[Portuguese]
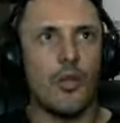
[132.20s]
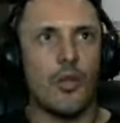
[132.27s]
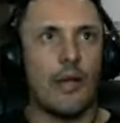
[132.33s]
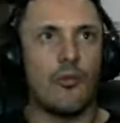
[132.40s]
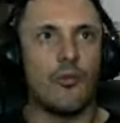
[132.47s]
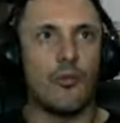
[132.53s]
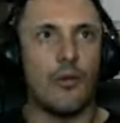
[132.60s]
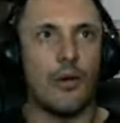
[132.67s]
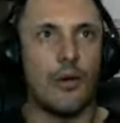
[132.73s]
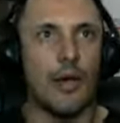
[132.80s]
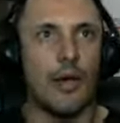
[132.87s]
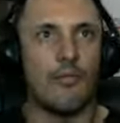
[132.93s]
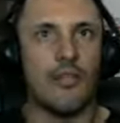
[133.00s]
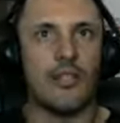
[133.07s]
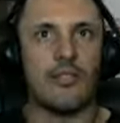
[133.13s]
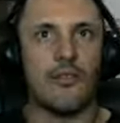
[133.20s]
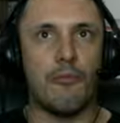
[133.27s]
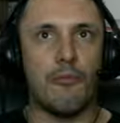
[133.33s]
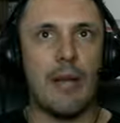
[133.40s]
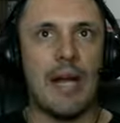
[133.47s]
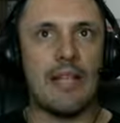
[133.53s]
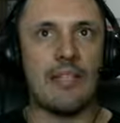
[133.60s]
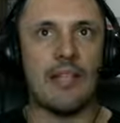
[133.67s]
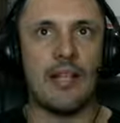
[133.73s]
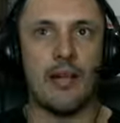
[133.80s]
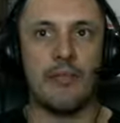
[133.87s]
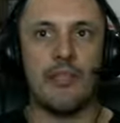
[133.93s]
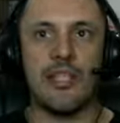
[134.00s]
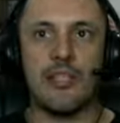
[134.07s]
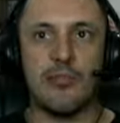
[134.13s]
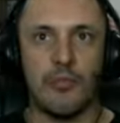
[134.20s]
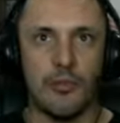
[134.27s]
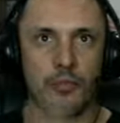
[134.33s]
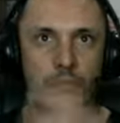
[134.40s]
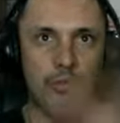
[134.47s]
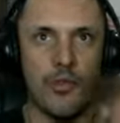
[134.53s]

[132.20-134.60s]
o, a versão básica mesmo.